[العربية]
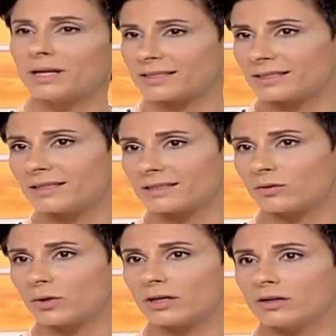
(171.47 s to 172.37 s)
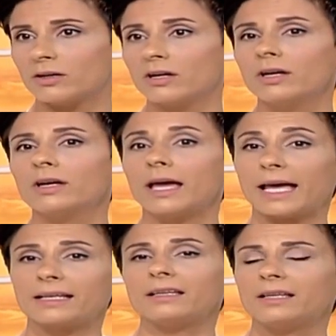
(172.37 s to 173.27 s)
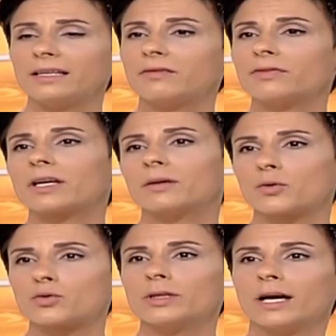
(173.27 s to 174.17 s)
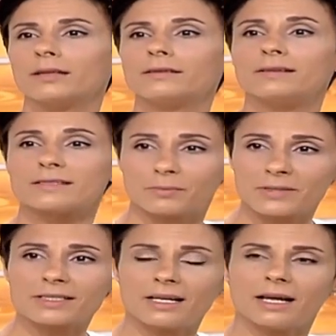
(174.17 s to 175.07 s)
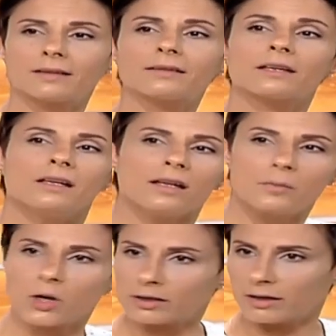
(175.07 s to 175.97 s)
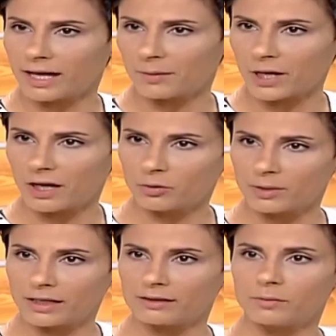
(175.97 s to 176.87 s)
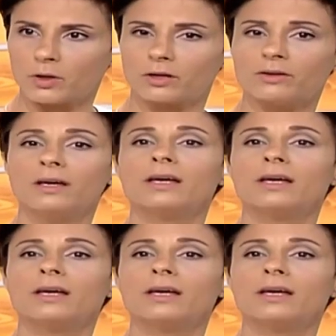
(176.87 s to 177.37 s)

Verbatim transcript: الاساسي وراء اكيد هي فكره موجوده عند اذا بتسالي عند كل المرضى اللي عم بيعانوا من هذا المرض